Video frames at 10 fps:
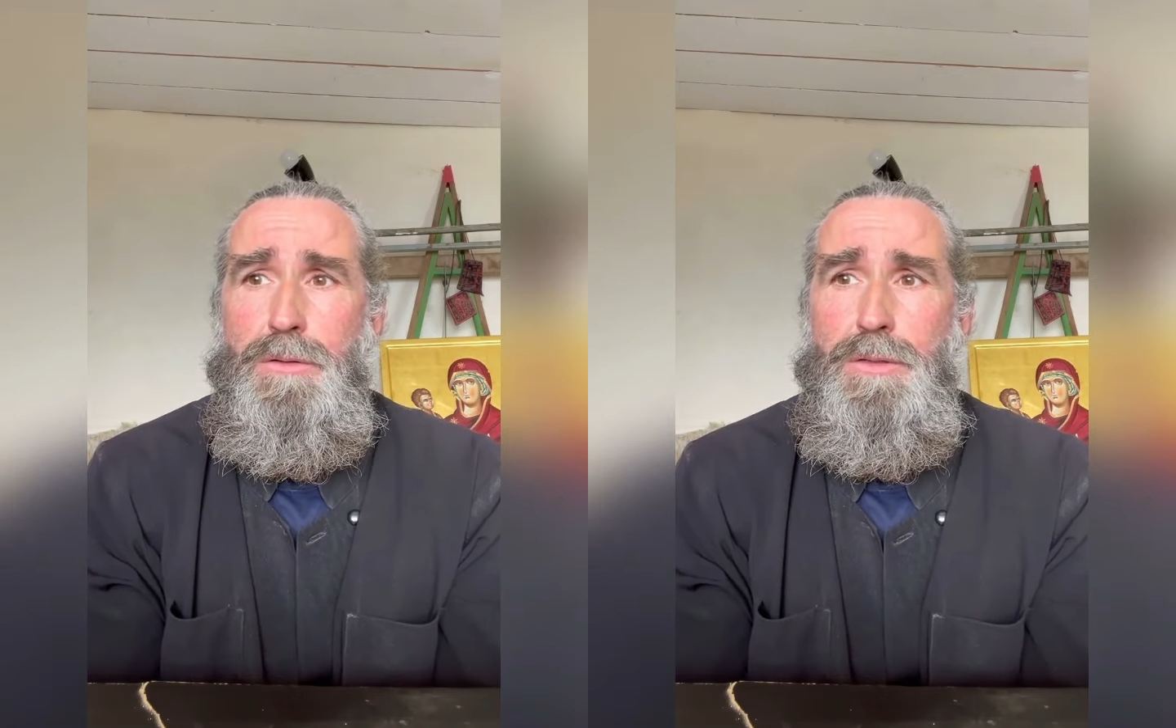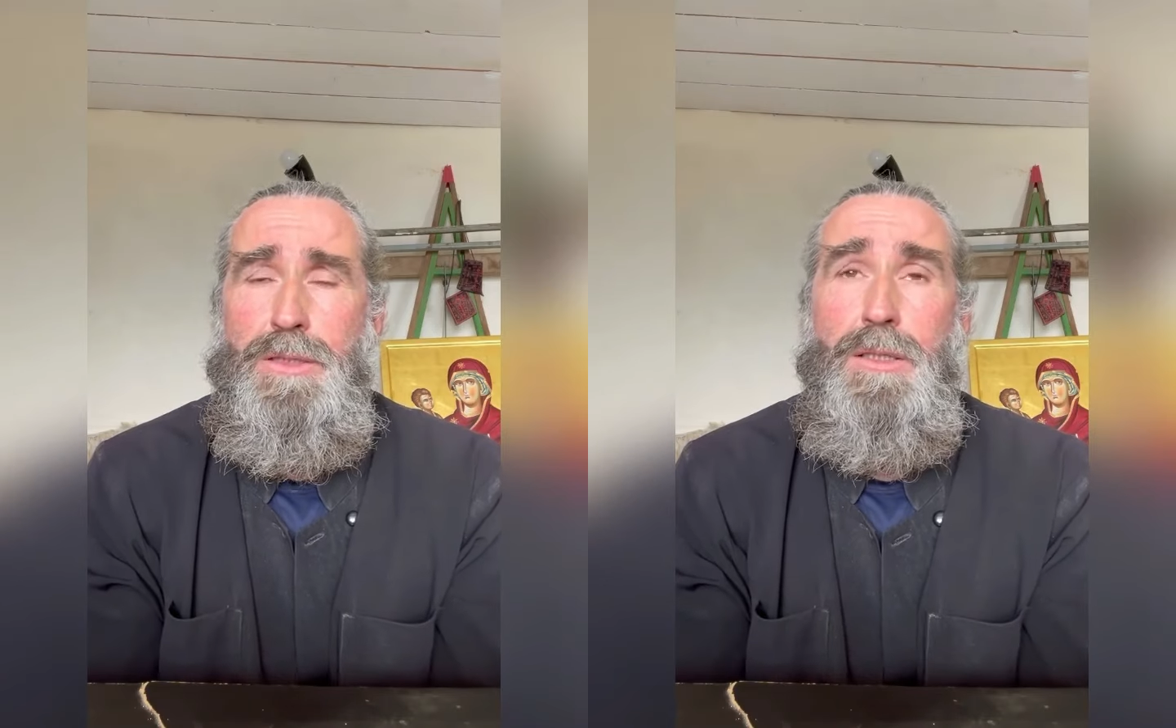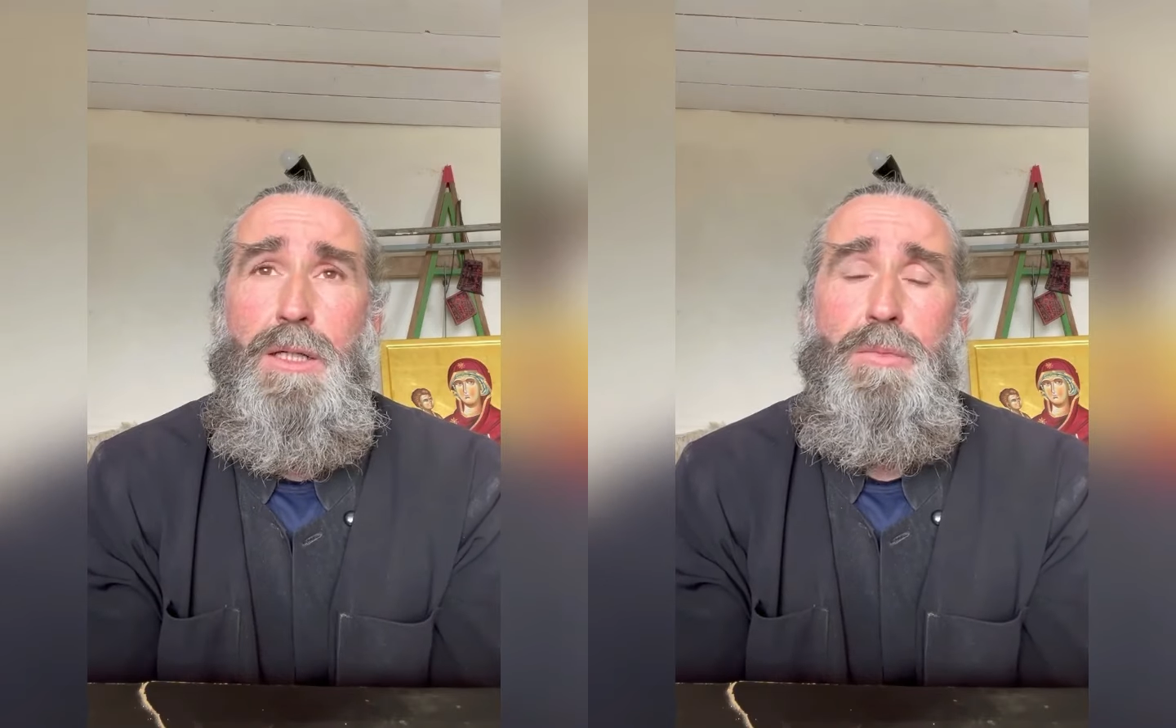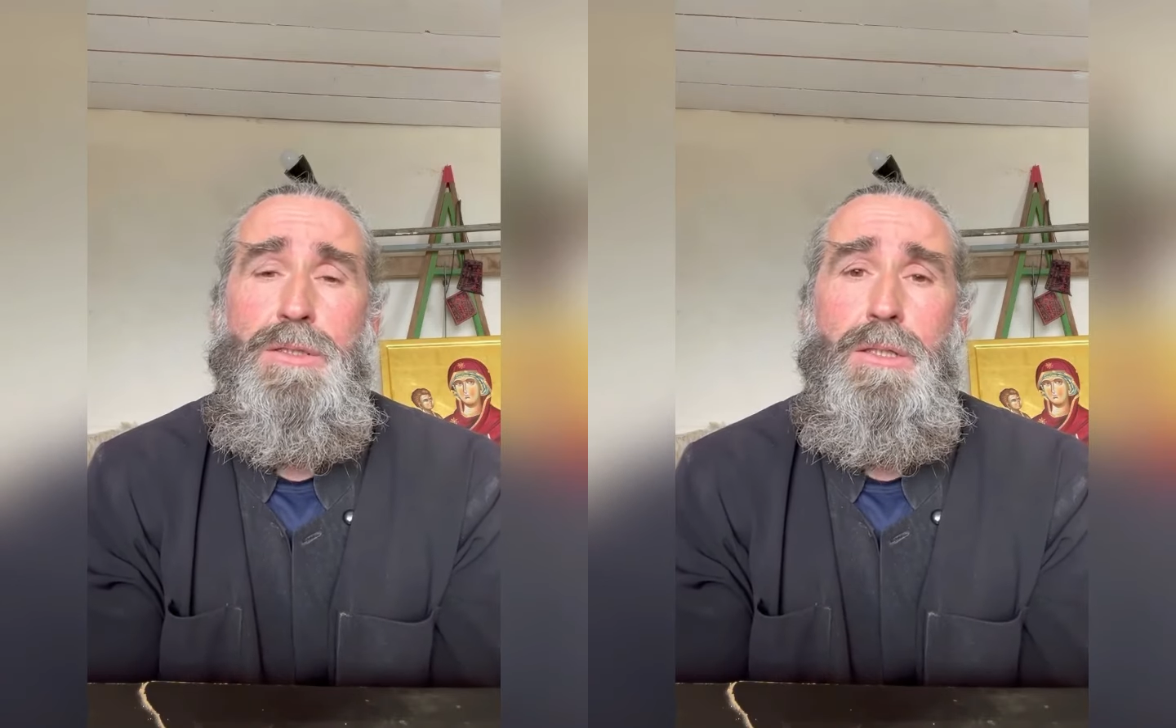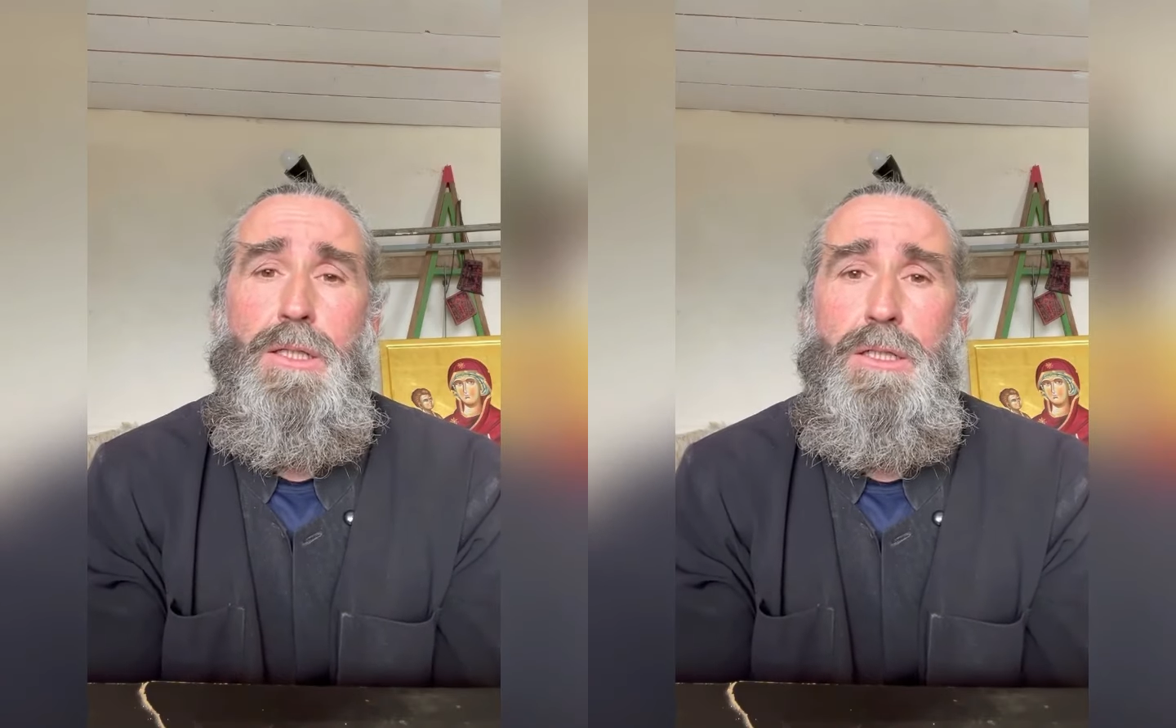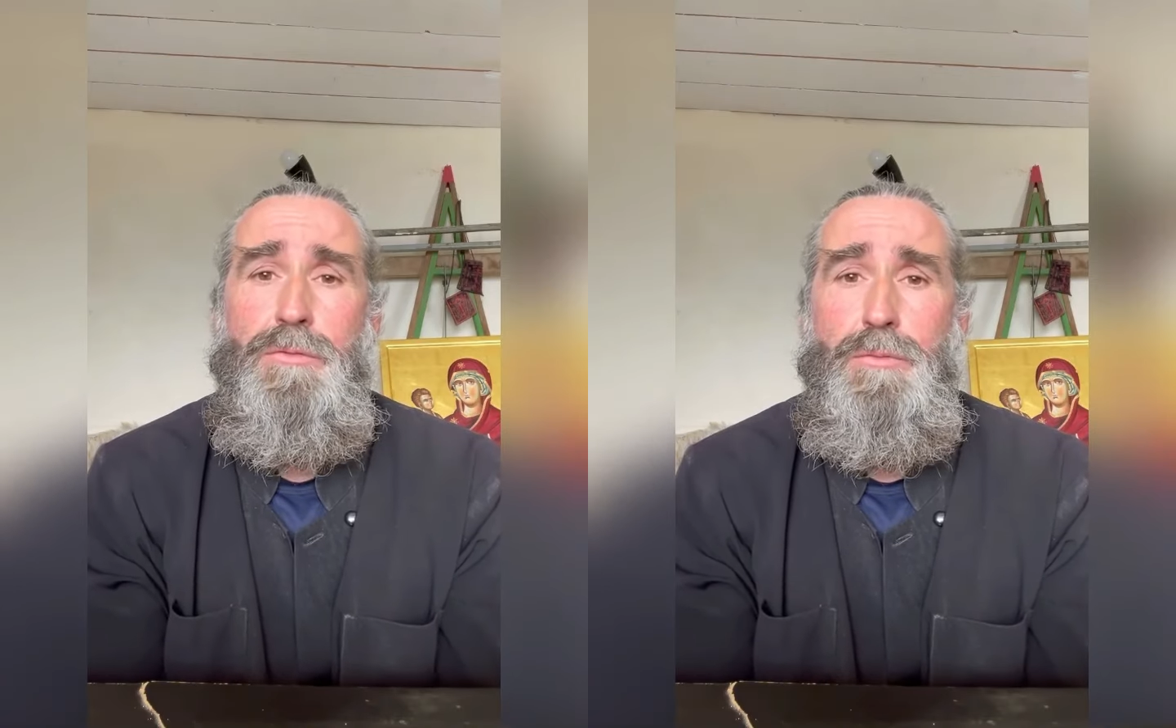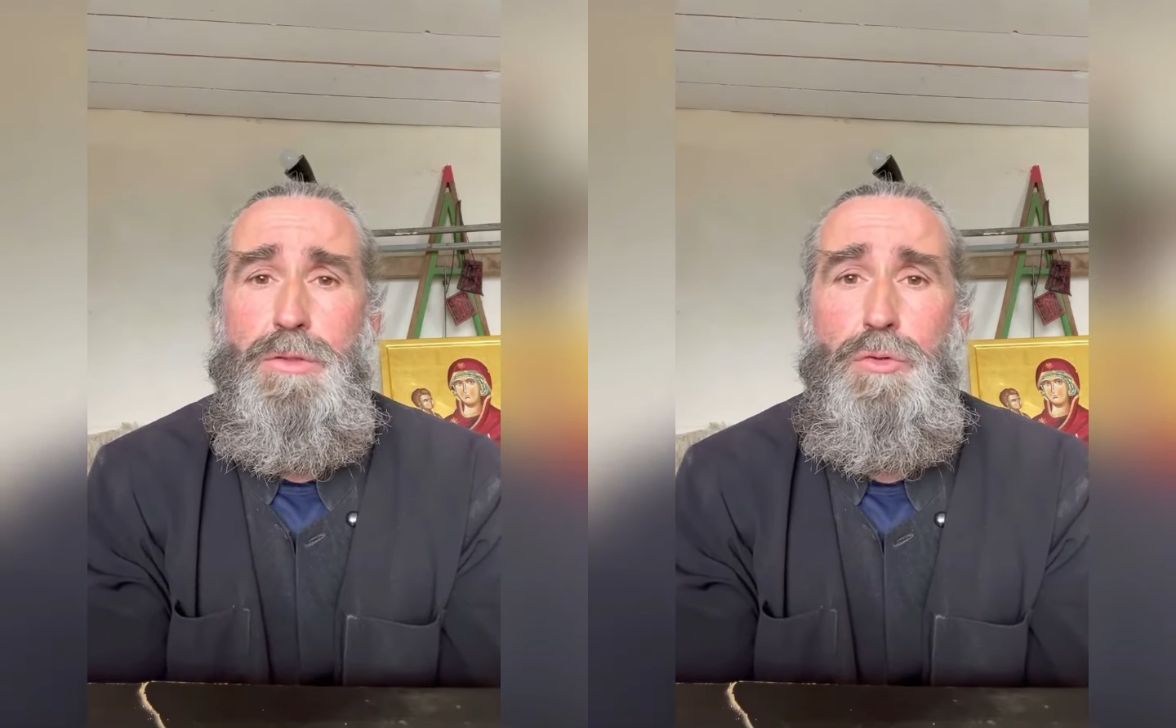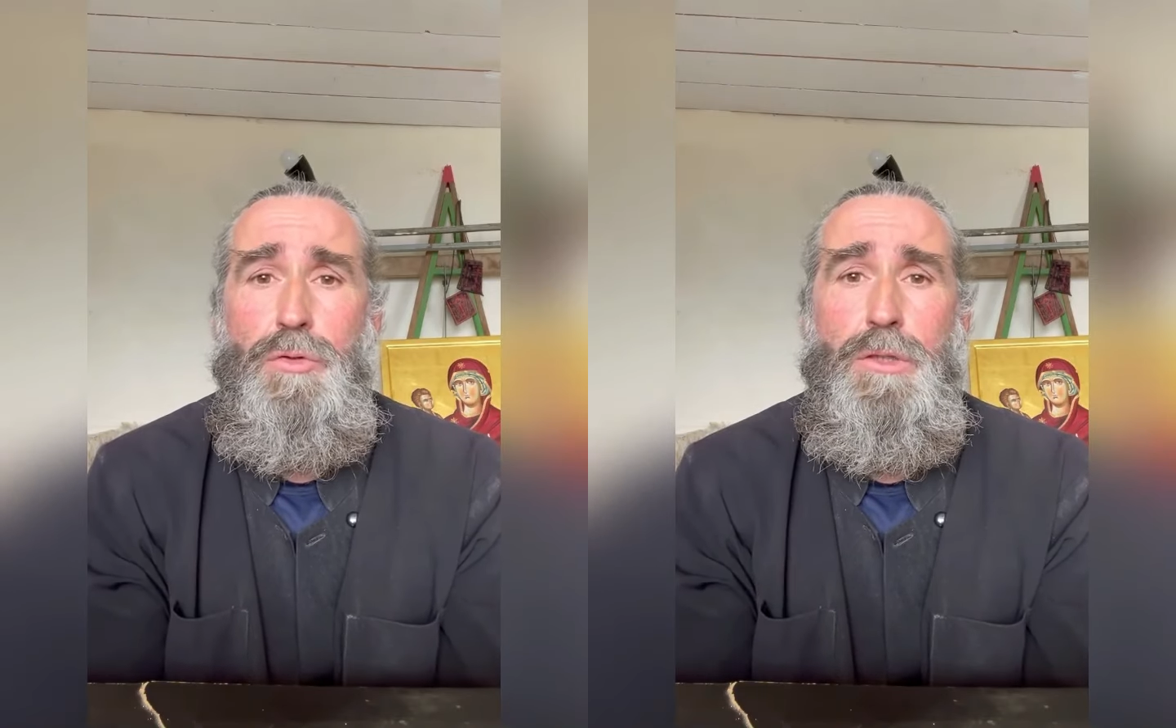сынами Израилевыми
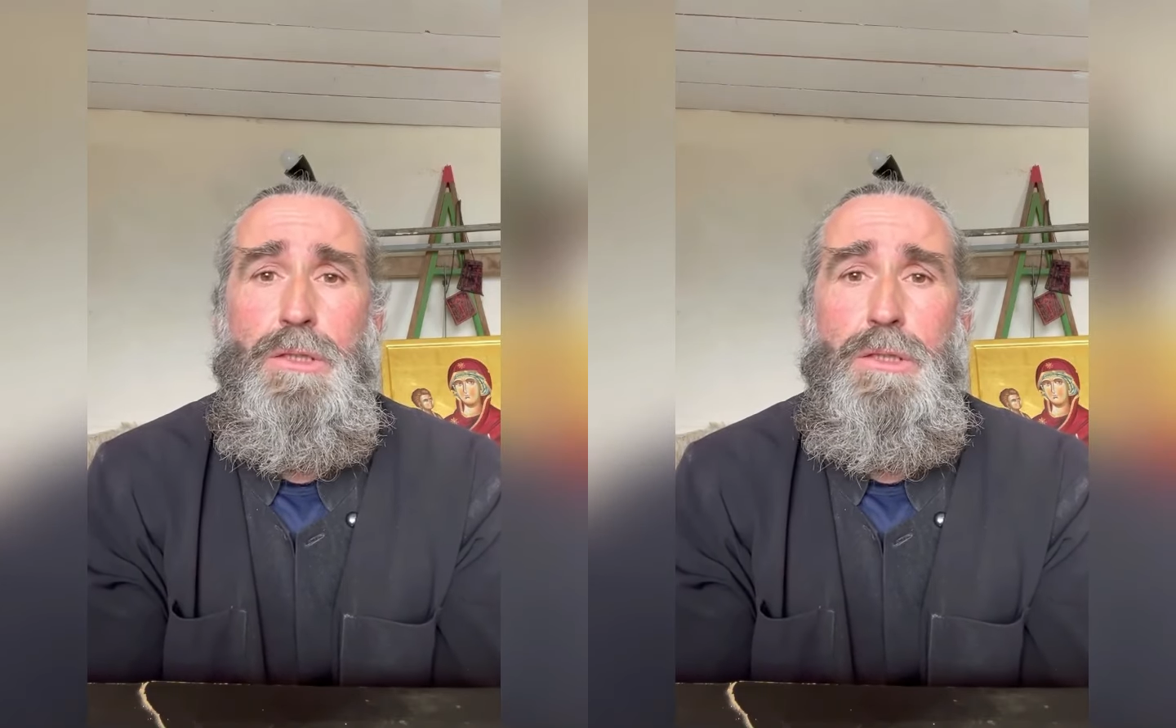40